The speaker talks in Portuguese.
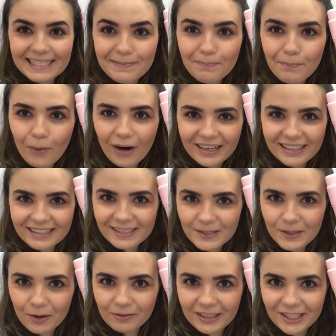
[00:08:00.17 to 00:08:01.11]

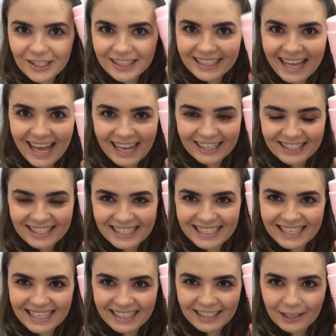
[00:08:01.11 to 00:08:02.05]
porta-escova de
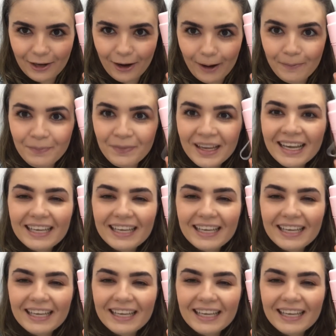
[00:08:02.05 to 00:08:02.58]
dentes aqui, ó.